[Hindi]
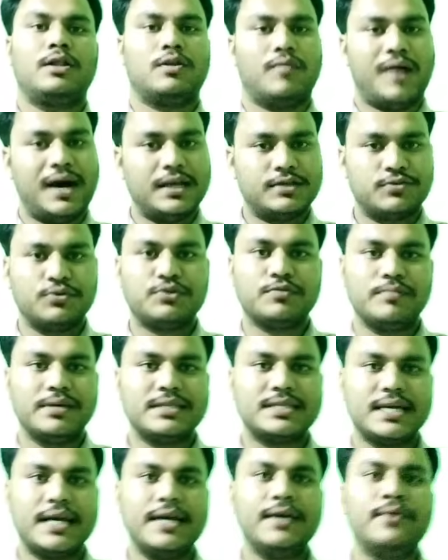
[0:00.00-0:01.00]
तो आज कुछ
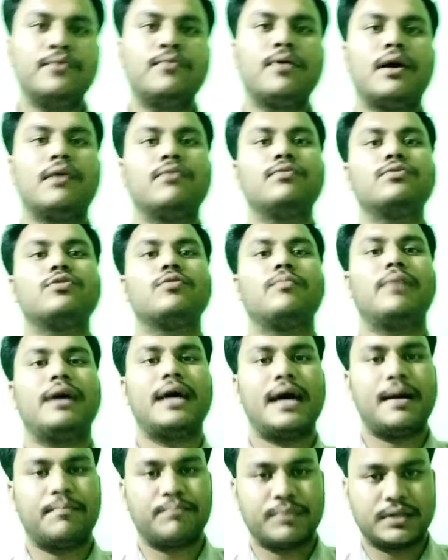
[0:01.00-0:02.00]
मैं सही हुआ हूँ तो
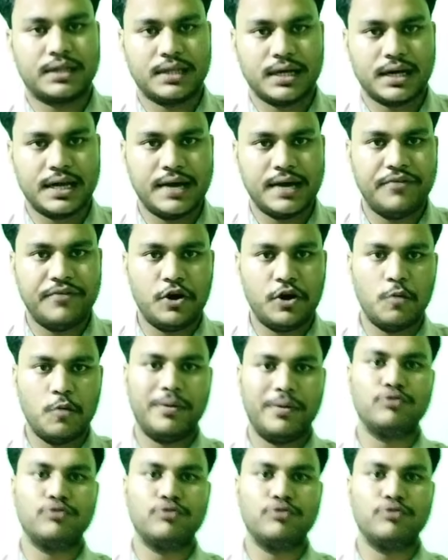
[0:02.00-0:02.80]
मैं आप तक यह वीडियो